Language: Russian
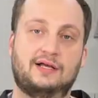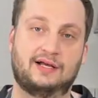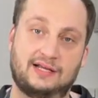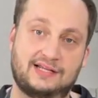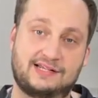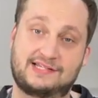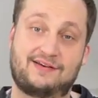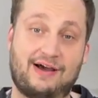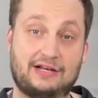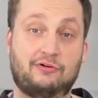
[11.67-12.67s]
А,
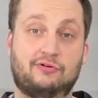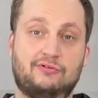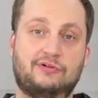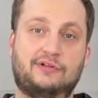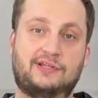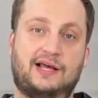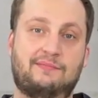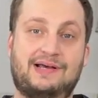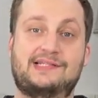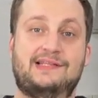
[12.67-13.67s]
заварку на
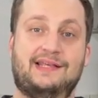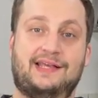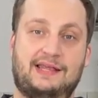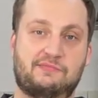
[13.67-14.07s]
масляный крем